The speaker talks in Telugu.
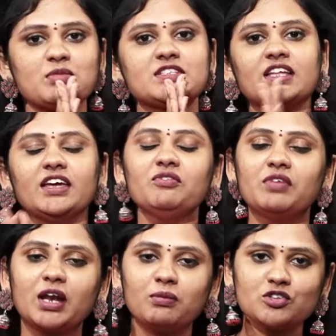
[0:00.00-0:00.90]
నమస్తే
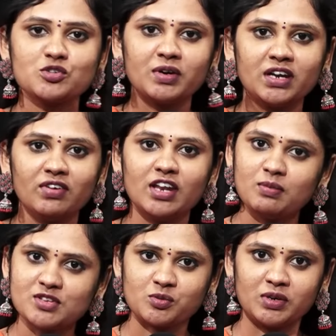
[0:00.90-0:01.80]
వెల్కమ్ టు సుమన్ టీవీ
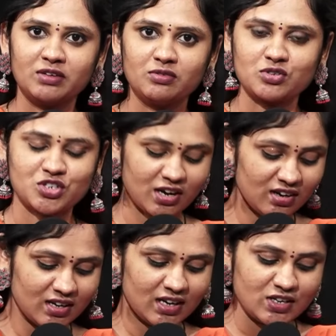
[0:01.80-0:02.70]
నేను మీ సుమన్ టీవీ ఉషా
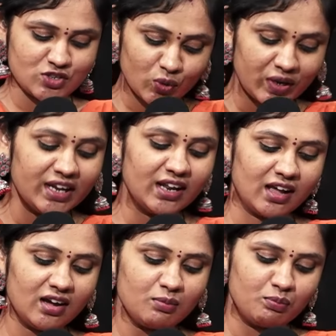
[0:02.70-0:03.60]
సో ఈ
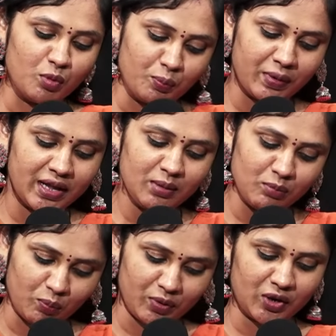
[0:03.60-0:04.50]
నెల ముప్పై
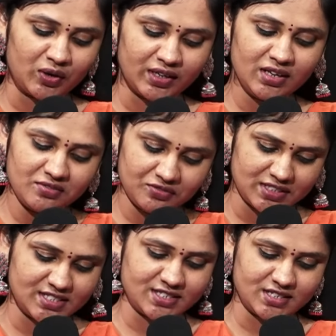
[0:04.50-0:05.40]
ముప్పై ఒకటి
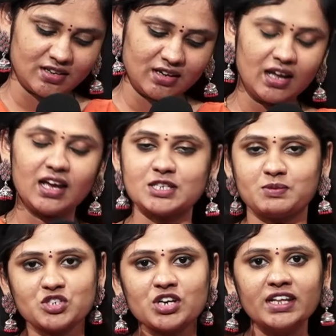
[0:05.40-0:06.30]
ఫస్ట్
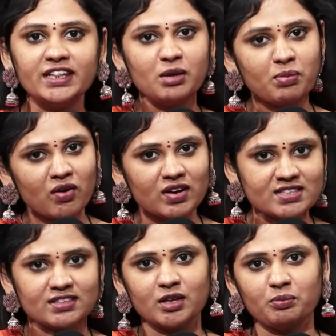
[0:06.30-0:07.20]
ఎస్పెషల్లీ దీపావళి
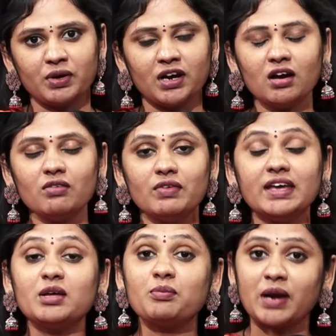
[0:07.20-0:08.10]
సందర్భంగా
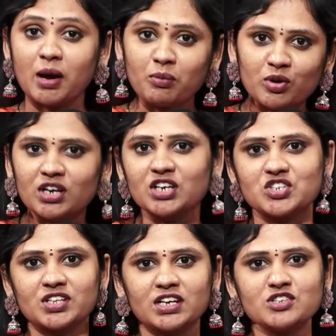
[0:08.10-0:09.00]
వేద బ్రాహ్మణుల
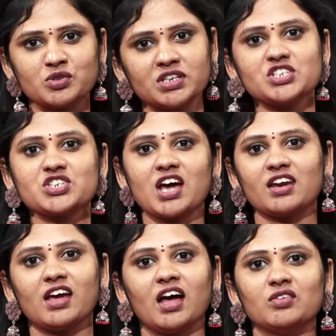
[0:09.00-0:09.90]
చేత సురేష్
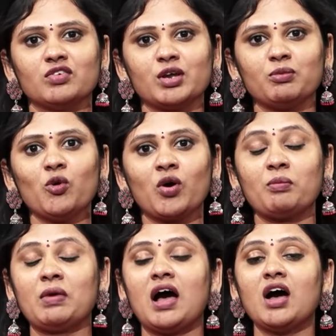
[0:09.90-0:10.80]
గారి ఆధ్వర్యంలో ఒక
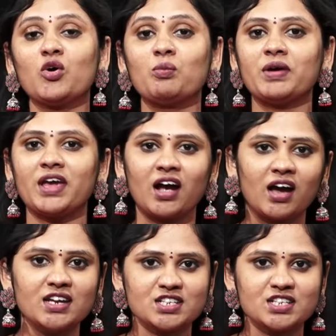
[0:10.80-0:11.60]
మహా గొప్ప యాగాన్ని